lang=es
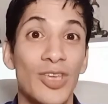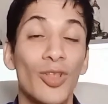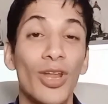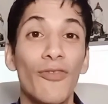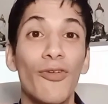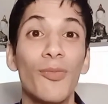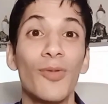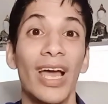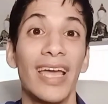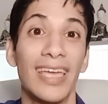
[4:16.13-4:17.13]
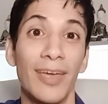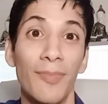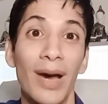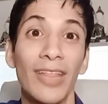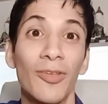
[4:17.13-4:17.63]
Y otra fórmula es
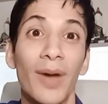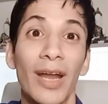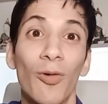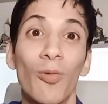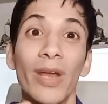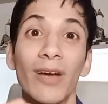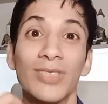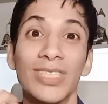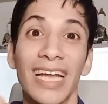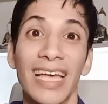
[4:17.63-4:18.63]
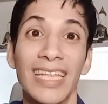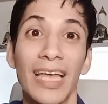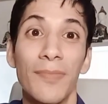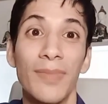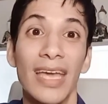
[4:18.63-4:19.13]
que vas a tomar una
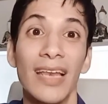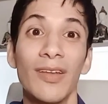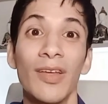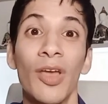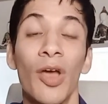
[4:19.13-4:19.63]
cucharadita de miel,